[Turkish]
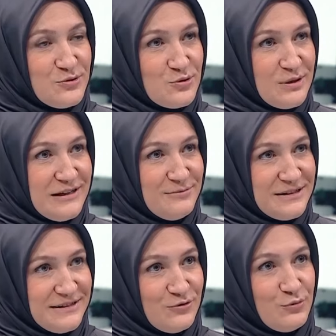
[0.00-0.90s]
Çocuklarla bir
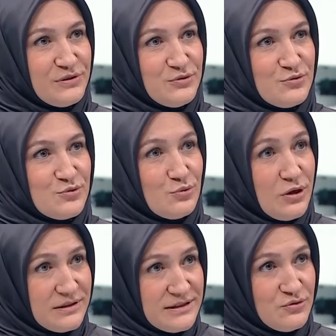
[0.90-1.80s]
araya toplanıyoruz,
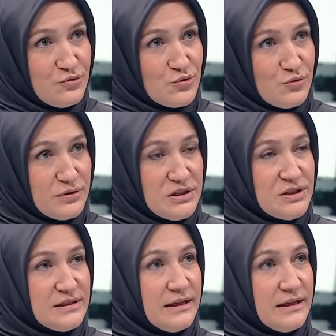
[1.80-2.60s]
dualar ediyoruz onlar için.